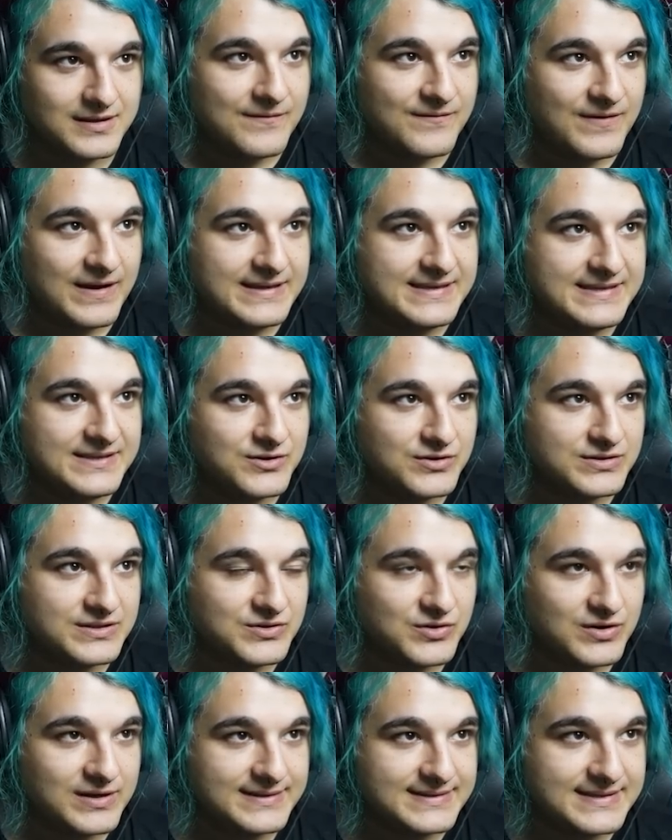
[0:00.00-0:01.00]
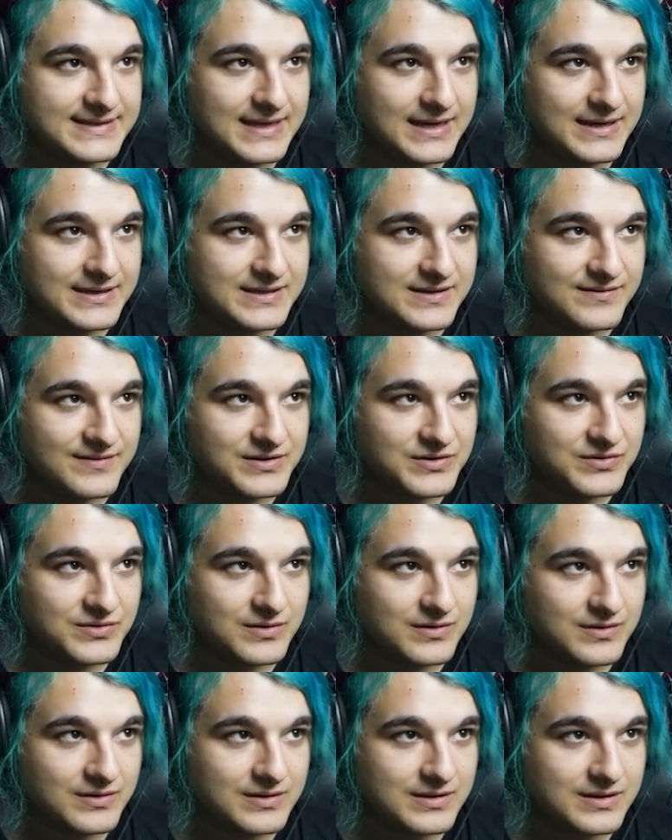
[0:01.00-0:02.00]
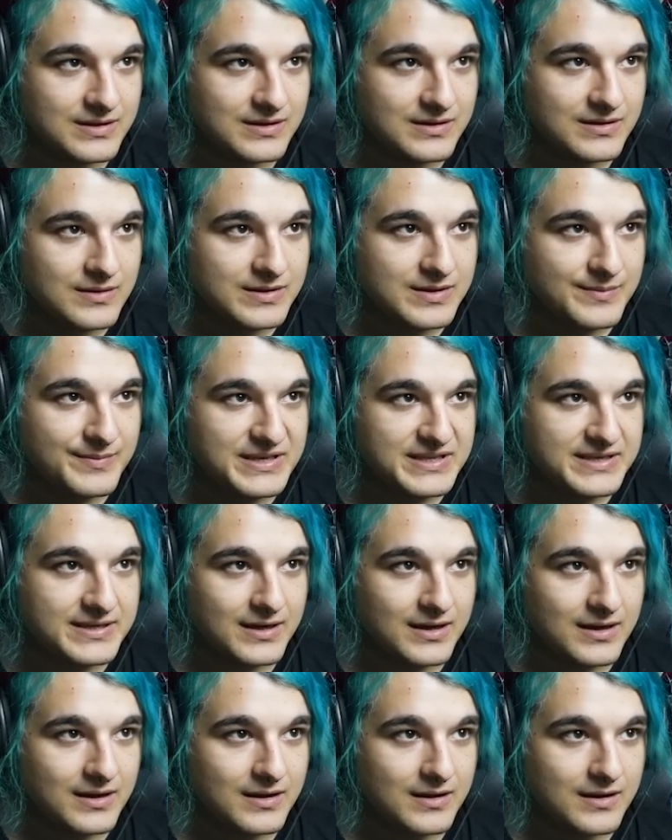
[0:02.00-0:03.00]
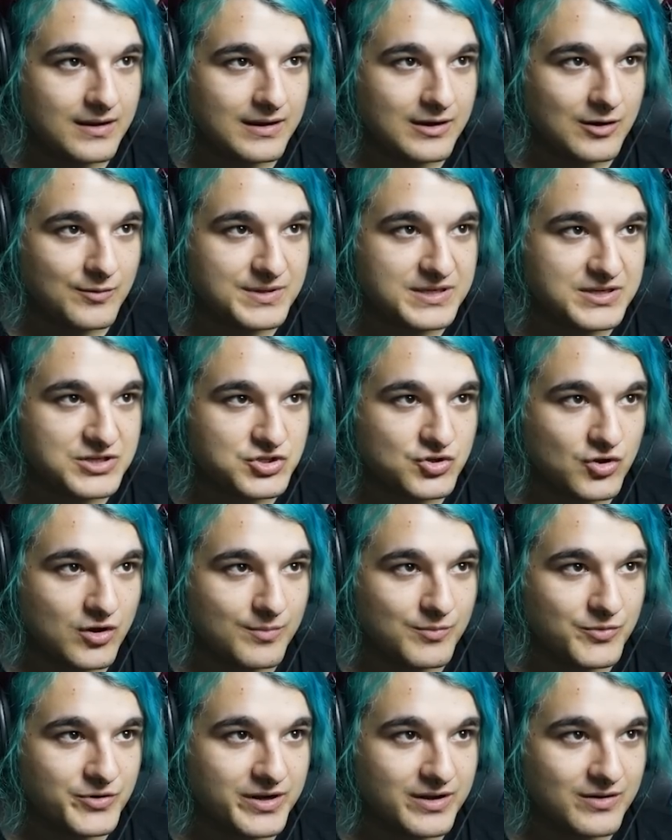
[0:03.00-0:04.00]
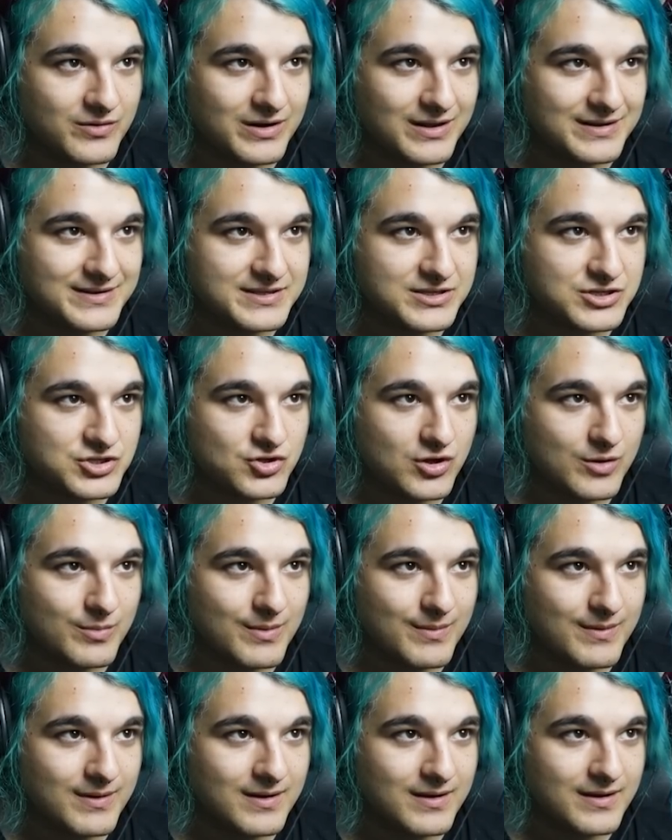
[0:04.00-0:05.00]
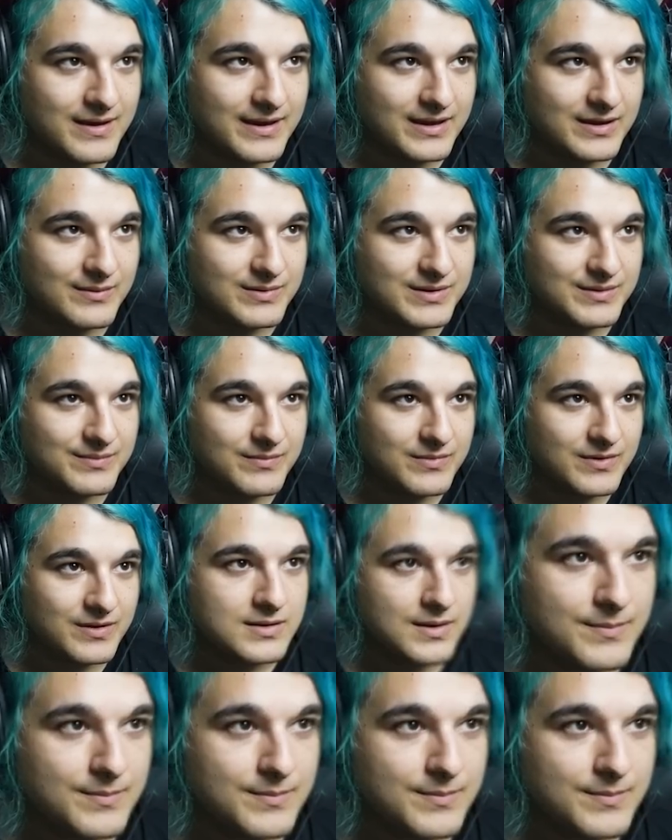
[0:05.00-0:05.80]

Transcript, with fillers: War hier noch eine Toilette? Ja, hier war noch. Hier. Hier bin ich ja, glaube ich, gestorben, oder? Oder nicht gestorben, aber hängen geblieben.